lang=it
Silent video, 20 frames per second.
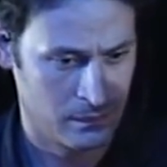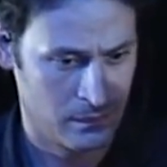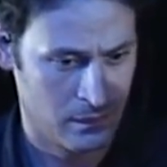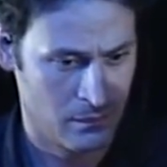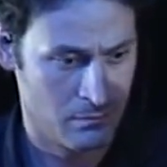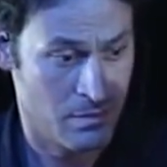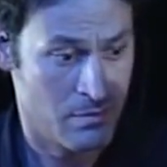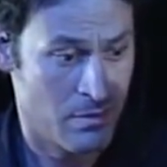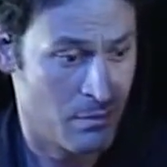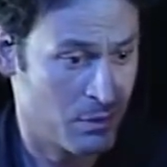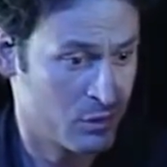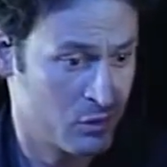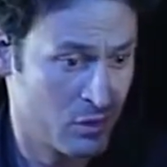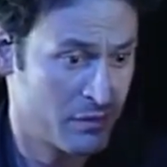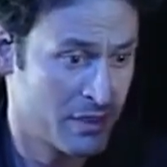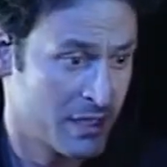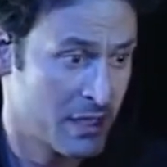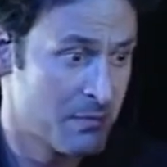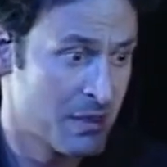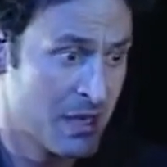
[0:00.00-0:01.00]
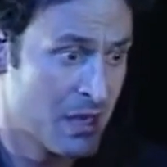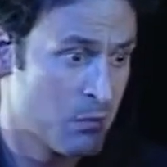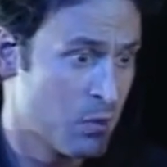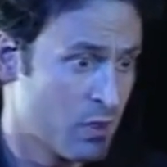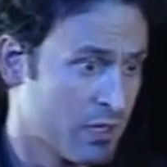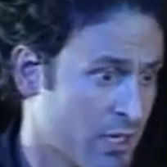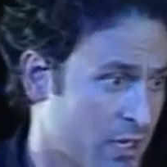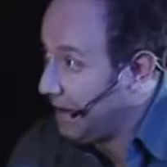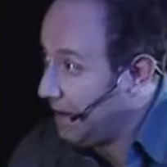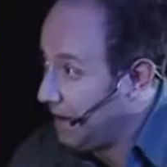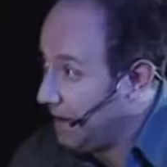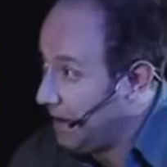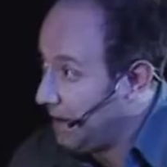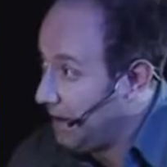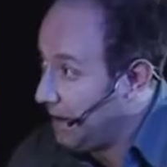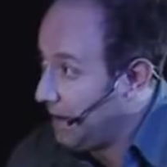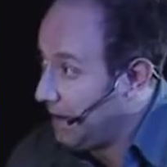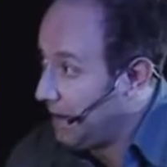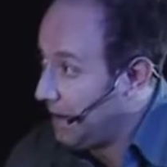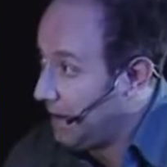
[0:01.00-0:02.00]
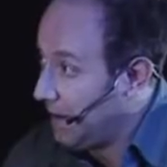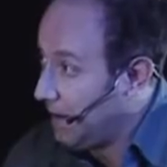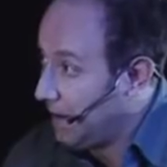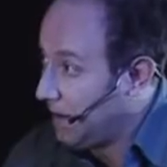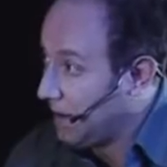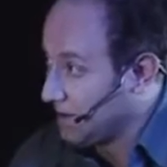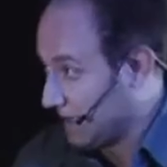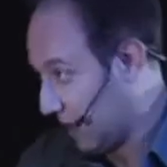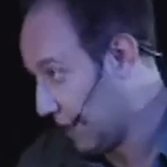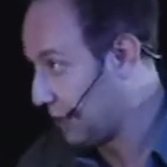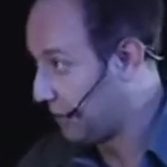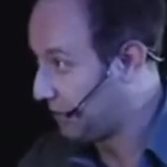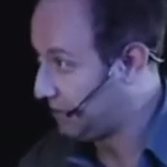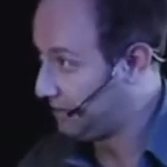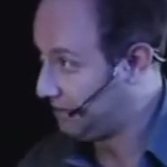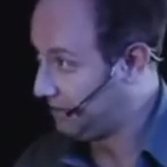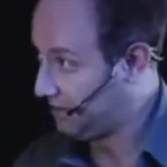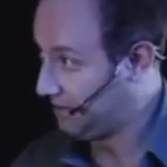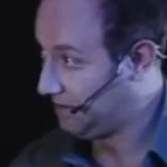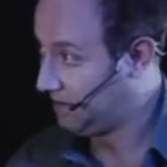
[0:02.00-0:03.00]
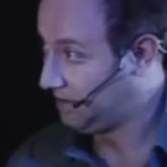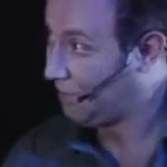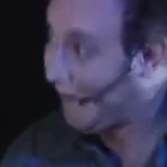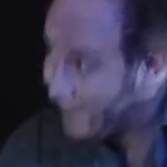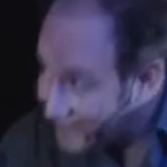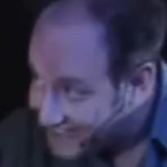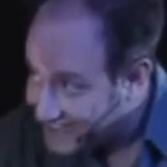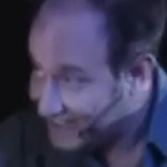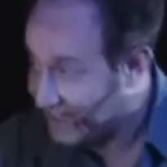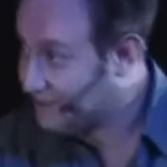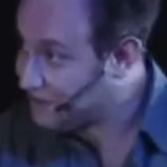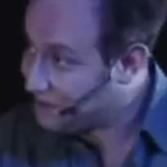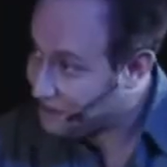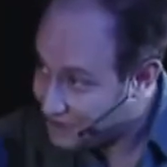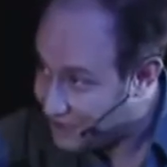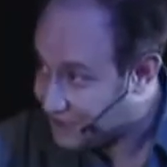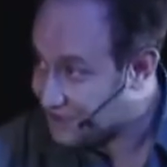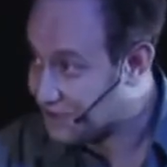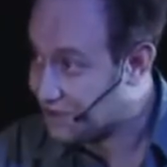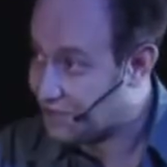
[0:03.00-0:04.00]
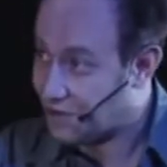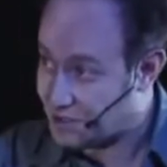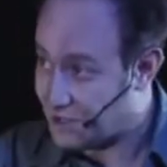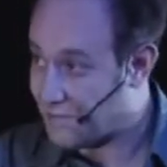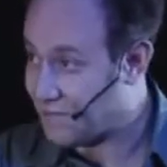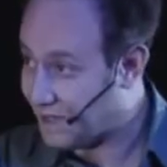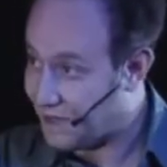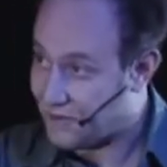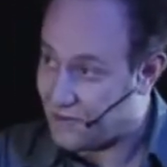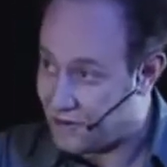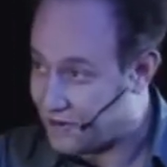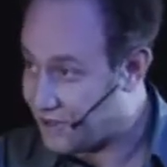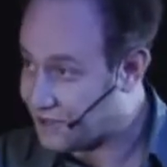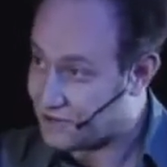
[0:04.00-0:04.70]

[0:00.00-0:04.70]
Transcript: Beh, ma posso avere mille buone ragioni, dai. D'accordo. Ma intanto adesso vuoi sapere quello che è